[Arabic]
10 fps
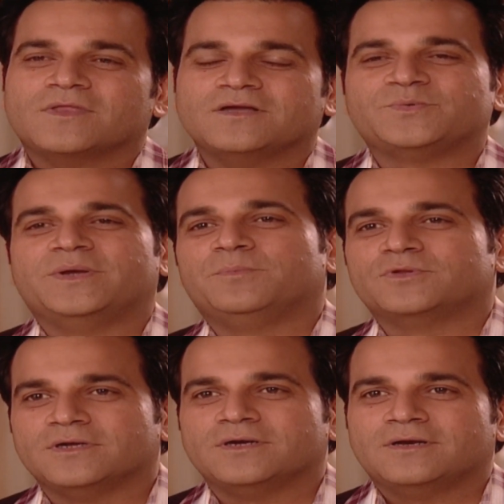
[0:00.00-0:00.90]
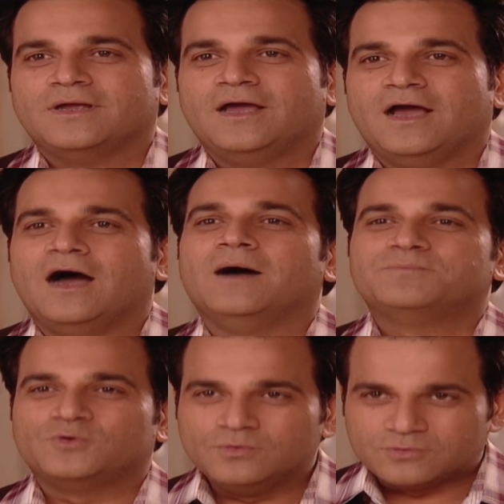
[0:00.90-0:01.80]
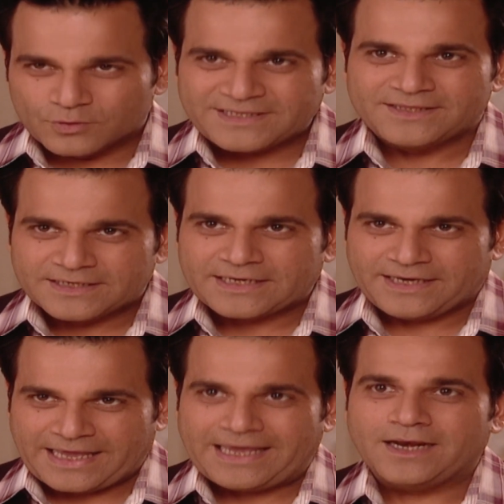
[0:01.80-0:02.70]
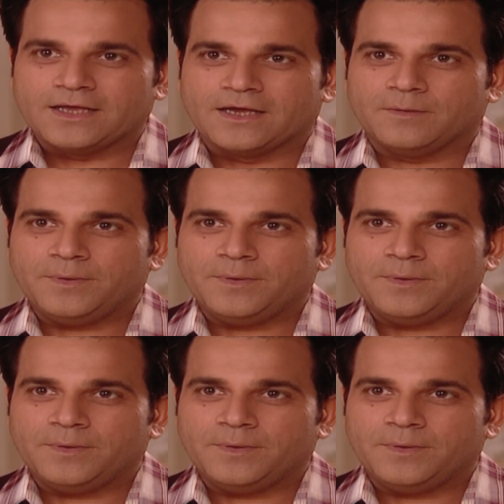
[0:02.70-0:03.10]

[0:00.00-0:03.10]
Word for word: سويتي بنتي بما انك هلا جاي تقضي كم يوم